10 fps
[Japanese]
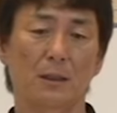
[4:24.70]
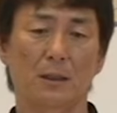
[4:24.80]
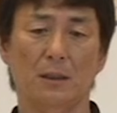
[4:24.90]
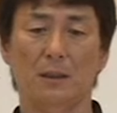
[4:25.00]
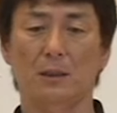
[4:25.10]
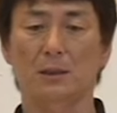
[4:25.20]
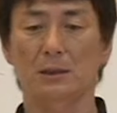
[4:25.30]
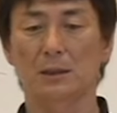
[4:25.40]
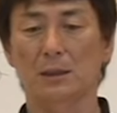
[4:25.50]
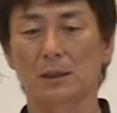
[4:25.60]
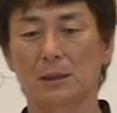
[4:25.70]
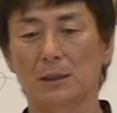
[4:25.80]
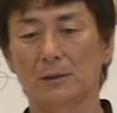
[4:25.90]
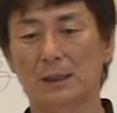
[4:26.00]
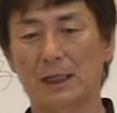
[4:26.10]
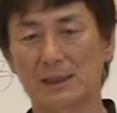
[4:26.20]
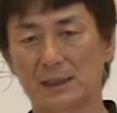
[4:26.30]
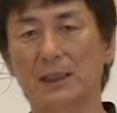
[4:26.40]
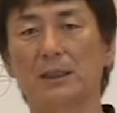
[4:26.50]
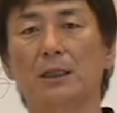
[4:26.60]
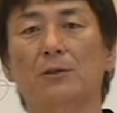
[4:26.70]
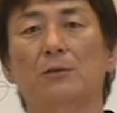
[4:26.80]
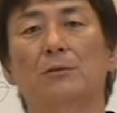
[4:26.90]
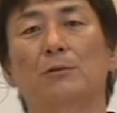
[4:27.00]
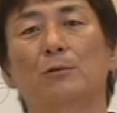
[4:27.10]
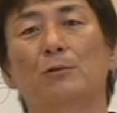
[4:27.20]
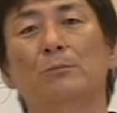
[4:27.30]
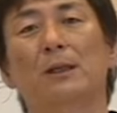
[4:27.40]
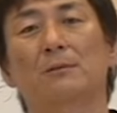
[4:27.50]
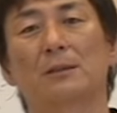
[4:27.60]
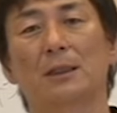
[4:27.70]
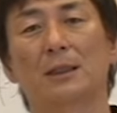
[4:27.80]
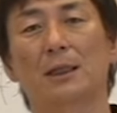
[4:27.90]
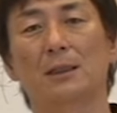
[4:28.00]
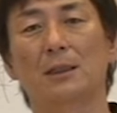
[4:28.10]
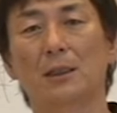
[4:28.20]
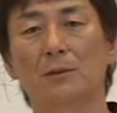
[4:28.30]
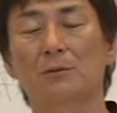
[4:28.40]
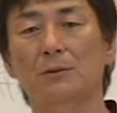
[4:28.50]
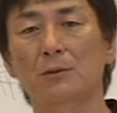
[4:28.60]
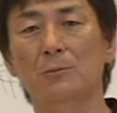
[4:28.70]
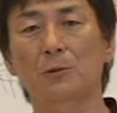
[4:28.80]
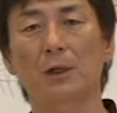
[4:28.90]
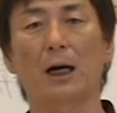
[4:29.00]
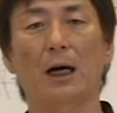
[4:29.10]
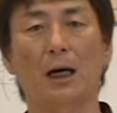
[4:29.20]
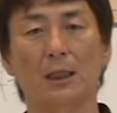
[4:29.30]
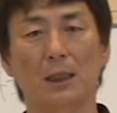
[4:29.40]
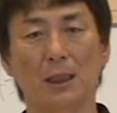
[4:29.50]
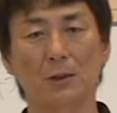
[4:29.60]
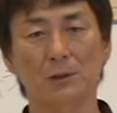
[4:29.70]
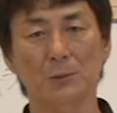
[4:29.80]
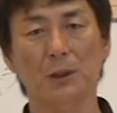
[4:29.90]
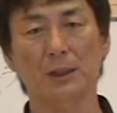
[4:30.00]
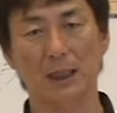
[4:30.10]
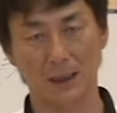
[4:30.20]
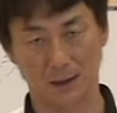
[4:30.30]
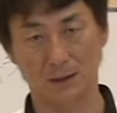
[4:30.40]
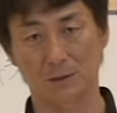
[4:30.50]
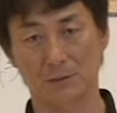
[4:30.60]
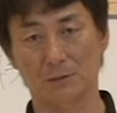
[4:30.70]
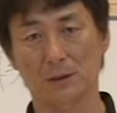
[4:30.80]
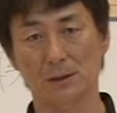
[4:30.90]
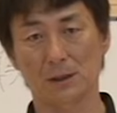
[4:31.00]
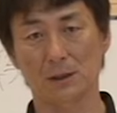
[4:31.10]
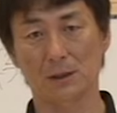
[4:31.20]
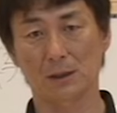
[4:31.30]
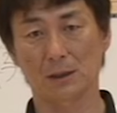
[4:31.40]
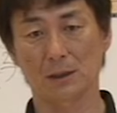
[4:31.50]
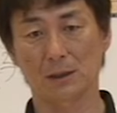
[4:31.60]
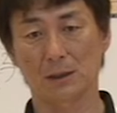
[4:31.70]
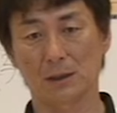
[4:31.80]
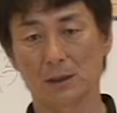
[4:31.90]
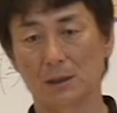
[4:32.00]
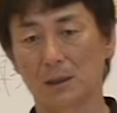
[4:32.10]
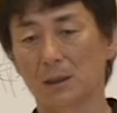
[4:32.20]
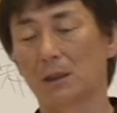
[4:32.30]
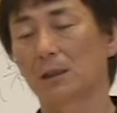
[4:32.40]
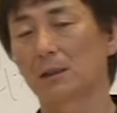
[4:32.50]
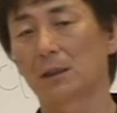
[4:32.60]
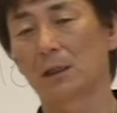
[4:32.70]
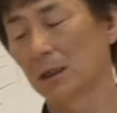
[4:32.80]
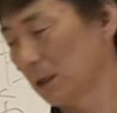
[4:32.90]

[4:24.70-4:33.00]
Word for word: えー、勝ちたい理由うまくなりたい理由というものがはっきりとしたものがないっていうところですね。で